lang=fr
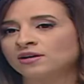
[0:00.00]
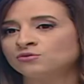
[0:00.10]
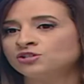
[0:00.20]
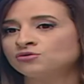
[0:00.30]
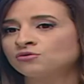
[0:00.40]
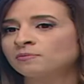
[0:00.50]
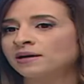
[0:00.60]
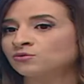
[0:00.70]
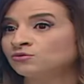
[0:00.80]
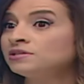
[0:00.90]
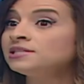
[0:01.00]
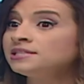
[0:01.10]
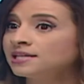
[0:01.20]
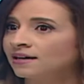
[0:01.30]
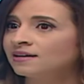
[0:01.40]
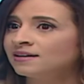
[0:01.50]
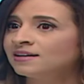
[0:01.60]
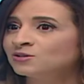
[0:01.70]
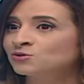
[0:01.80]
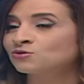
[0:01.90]
la religion, on parle de oui.
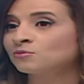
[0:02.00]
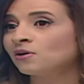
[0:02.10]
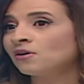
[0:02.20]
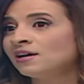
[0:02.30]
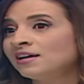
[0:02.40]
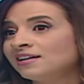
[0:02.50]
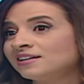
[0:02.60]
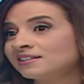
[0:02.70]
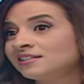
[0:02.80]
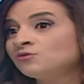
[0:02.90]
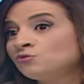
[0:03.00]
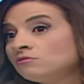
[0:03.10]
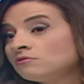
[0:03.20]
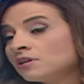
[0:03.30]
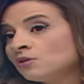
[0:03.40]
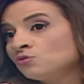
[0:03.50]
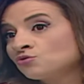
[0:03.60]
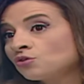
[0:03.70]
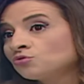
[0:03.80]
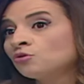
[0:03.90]
justement, euh, qui est une,
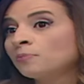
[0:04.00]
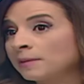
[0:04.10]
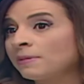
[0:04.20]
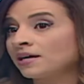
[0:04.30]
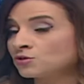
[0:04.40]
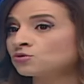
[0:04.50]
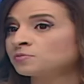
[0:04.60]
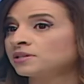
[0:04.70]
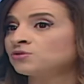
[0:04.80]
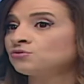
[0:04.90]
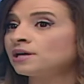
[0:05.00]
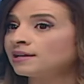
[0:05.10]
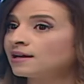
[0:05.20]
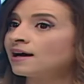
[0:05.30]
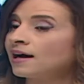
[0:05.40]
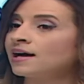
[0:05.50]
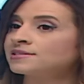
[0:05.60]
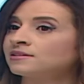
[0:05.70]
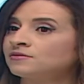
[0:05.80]
sorte de préparation spirituelle à, cet